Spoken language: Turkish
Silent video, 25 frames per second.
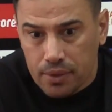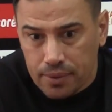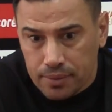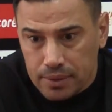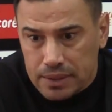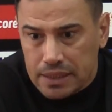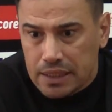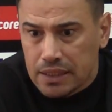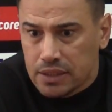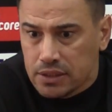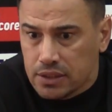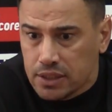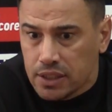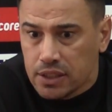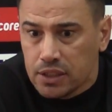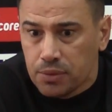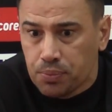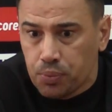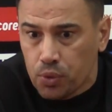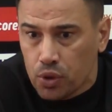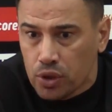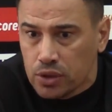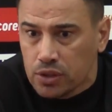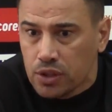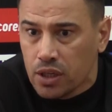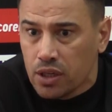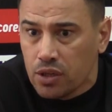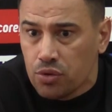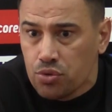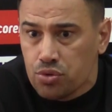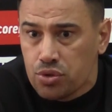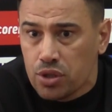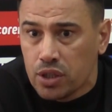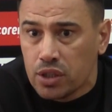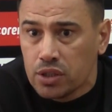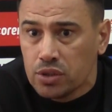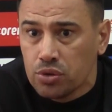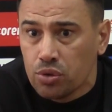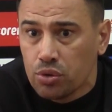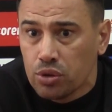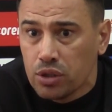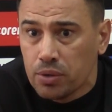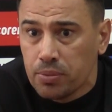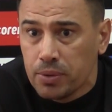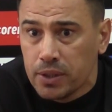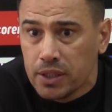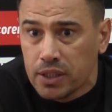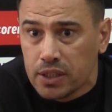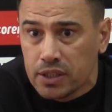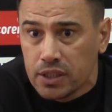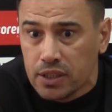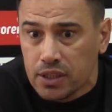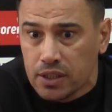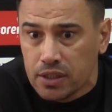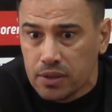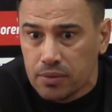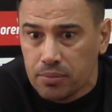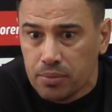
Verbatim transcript: 6-7 puan daha üzerinde olabilirdik.